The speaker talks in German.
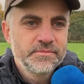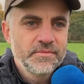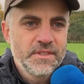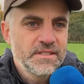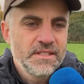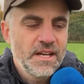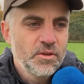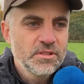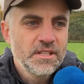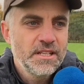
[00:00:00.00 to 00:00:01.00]
es sehr
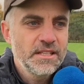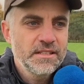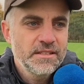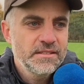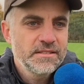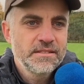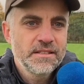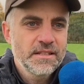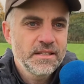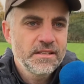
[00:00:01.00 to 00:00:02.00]
ausgeglichen ist.
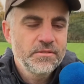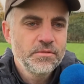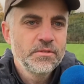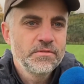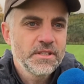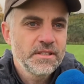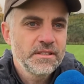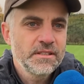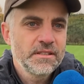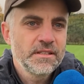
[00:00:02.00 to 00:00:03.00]
Hier kann gefühlt
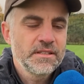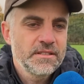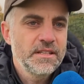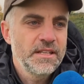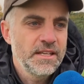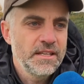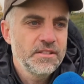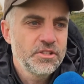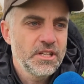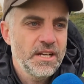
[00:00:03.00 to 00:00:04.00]
wirklich jetzt jeder
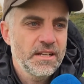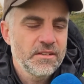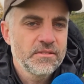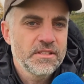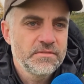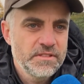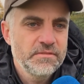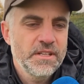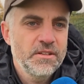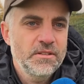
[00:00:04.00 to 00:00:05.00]
jeden schlagen und das
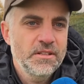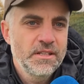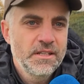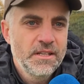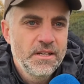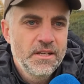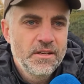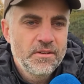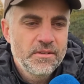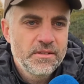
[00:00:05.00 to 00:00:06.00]
wissen wir auch.
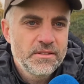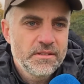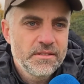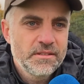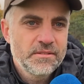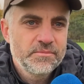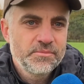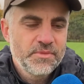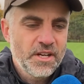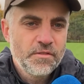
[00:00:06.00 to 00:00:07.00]
Und äh,
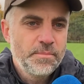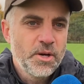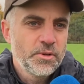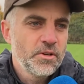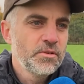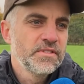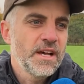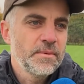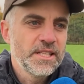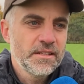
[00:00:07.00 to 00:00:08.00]
darauf baut auch unsere
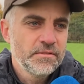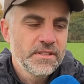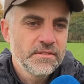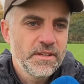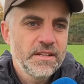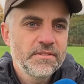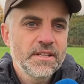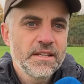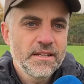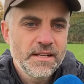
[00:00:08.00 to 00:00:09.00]
Arbeit auf, dass wir einfach
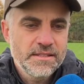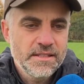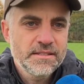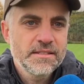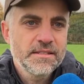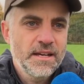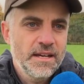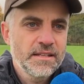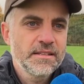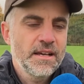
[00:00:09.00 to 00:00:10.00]
als erstes
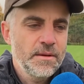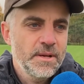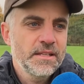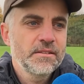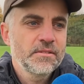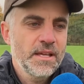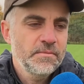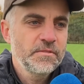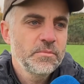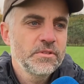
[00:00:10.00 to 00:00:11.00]
hart arbeiten und
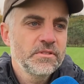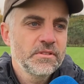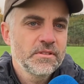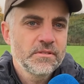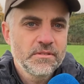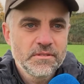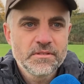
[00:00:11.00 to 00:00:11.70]
kämpfen müssen. Und